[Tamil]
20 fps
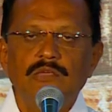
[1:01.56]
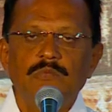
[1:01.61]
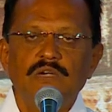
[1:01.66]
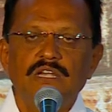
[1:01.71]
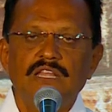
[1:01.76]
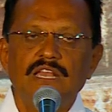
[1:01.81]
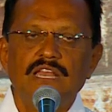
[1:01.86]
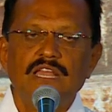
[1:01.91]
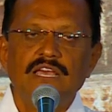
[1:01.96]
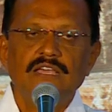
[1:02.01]

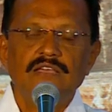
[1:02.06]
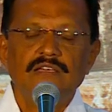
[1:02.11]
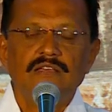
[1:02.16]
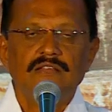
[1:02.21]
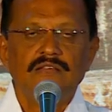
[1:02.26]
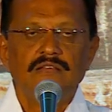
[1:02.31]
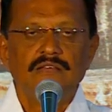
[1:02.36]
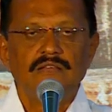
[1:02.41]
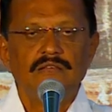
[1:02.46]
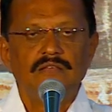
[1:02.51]
மட்டும் இல்லை
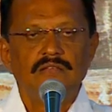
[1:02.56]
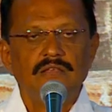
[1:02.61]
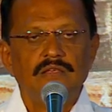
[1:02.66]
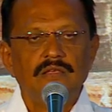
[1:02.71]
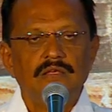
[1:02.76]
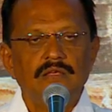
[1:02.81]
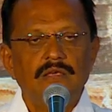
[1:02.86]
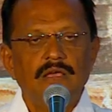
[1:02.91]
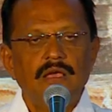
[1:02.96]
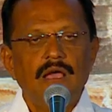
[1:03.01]

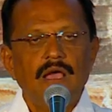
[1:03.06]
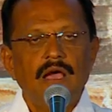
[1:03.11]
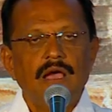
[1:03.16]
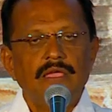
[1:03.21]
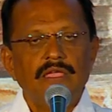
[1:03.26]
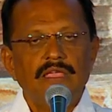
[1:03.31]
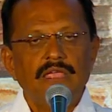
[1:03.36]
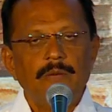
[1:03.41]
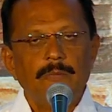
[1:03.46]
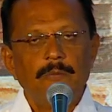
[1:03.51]

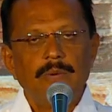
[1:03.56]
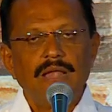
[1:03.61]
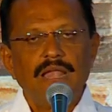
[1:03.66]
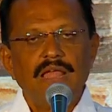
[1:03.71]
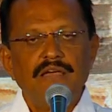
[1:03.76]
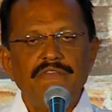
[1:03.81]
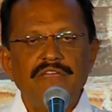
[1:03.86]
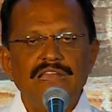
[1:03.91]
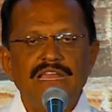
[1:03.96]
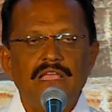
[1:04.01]

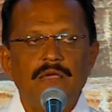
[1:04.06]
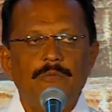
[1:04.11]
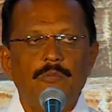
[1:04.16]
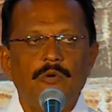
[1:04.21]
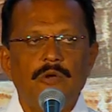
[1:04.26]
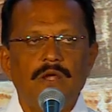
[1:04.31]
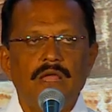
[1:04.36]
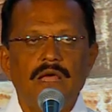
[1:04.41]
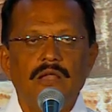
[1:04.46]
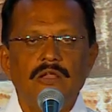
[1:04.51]
எப்பெல்லாம் வெளியே
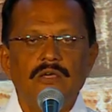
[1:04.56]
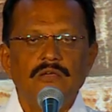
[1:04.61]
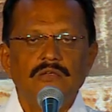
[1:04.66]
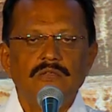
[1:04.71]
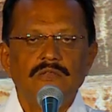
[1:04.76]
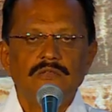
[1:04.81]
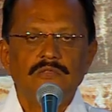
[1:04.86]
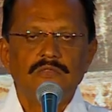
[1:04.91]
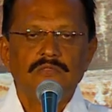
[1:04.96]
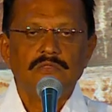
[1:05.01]
போனாலும்
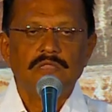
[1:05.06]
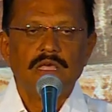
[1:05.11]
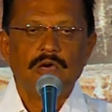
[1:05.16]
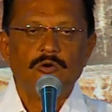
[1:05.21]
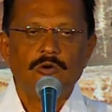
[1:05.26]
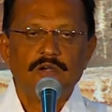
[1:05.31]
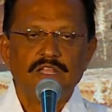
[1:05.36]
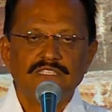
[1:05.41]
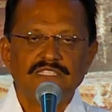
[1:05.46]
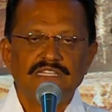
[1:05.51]

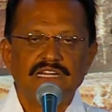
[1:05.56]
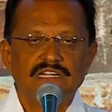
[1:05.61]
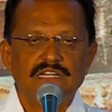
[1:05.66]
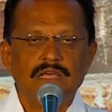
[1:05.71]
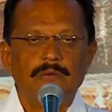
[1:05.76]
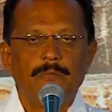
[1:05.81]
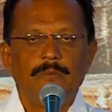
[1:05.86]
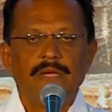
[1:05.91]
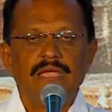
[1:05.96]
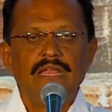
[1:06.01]
அவரோட சட்ட
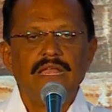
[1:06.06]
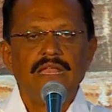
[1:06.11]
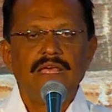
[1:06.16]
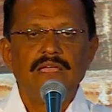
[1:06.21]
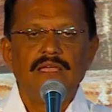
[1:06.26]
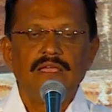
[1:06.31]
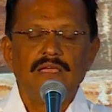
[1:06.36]
பையில்